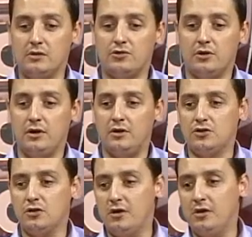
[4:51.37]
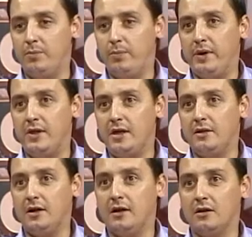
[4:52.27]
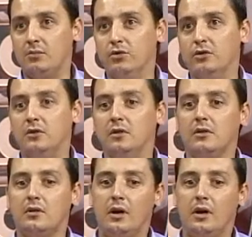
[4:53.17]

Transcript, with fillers: у человека есть желание понять, как работает